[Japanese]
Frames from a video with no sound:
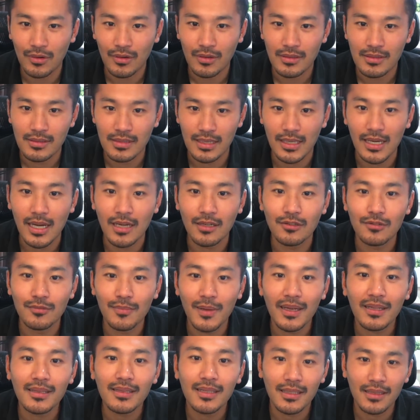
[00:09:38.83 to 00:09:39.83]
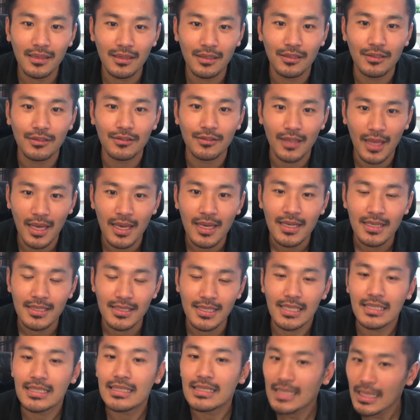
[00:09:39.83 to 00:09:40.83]
せっかく生まれたっていうね、
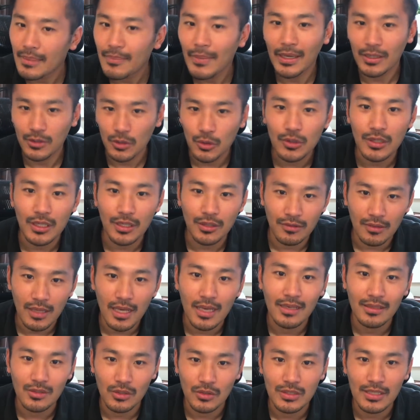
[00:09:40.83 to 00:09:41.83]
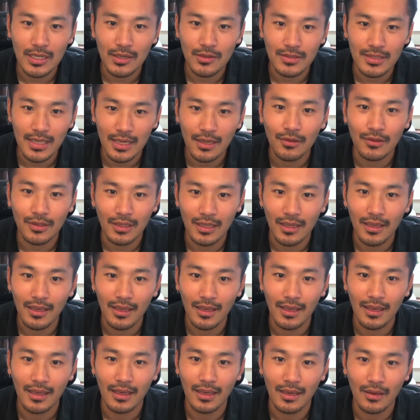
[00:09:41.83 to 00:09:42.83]
写真何枚か撮ってるんで、そちらを最後に、
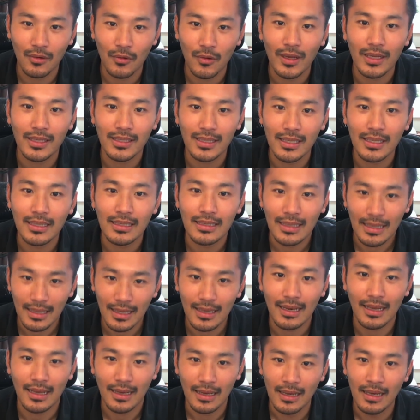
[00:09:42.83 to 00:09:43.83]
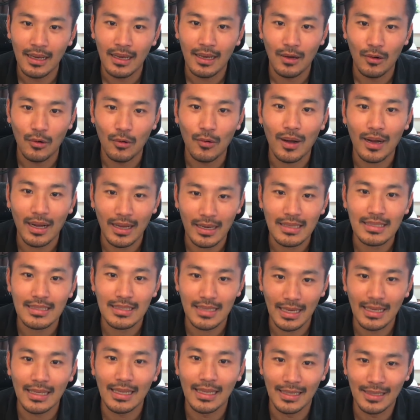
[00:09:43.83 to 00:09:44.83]
えー、ご覧いただきながらお別れし
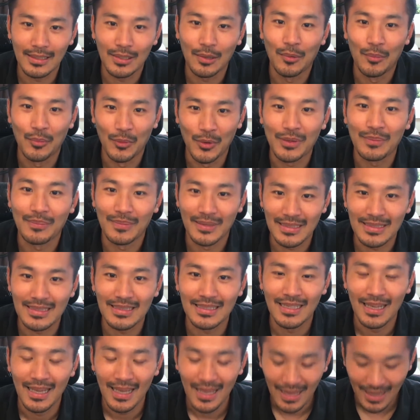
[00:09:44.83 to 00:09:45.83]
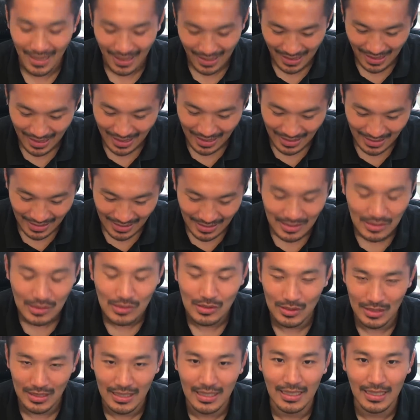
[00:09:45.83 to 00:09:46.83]
たいなと思います。えー、引き
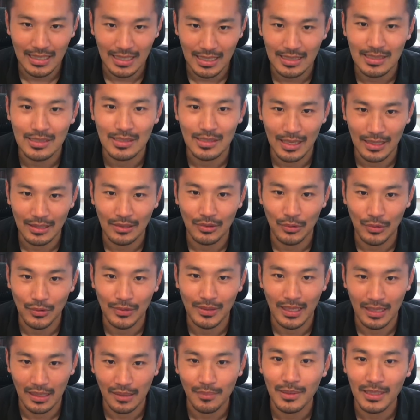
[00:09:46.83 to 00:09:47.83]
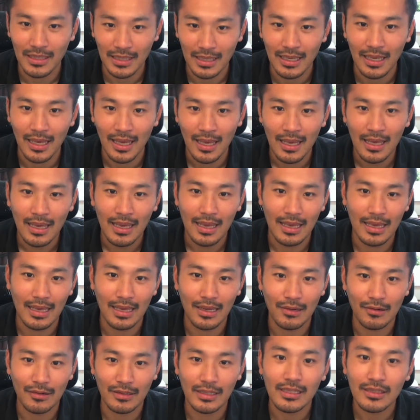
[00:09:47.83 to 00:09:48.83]
続き、カズエンド並びに、
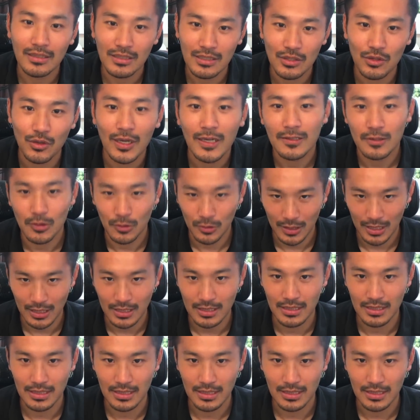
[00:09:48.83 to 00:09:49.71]
えー、私の家族た